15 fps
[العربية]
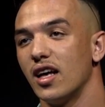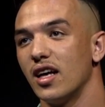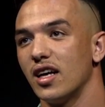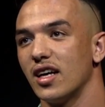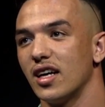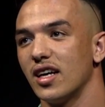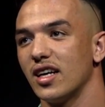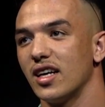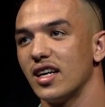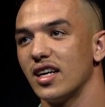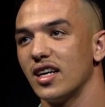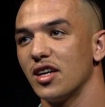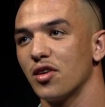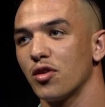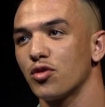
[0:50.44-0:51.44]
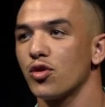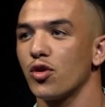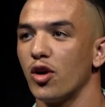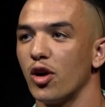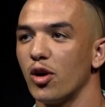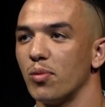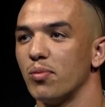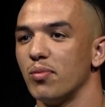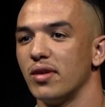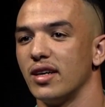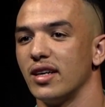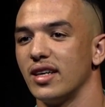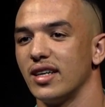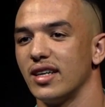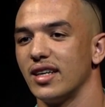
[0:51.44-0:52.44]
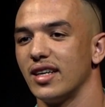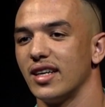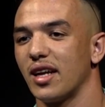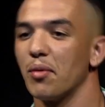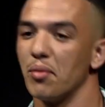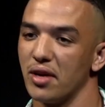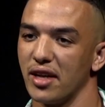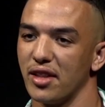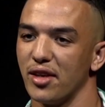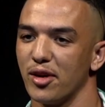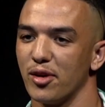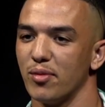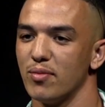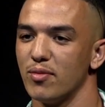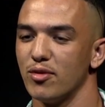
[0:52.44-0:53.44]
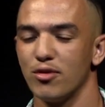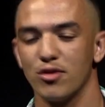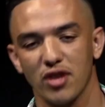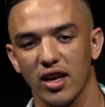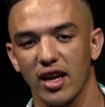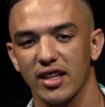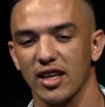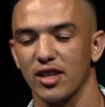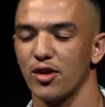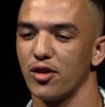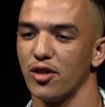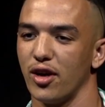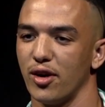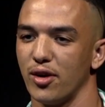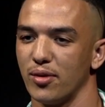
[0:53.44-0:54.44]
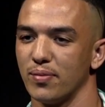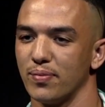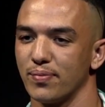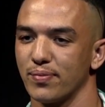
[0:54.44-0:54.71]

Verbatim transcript: أه واش نقول لهم ربي يهديهم وان شاء الله يدخلوا يتنحون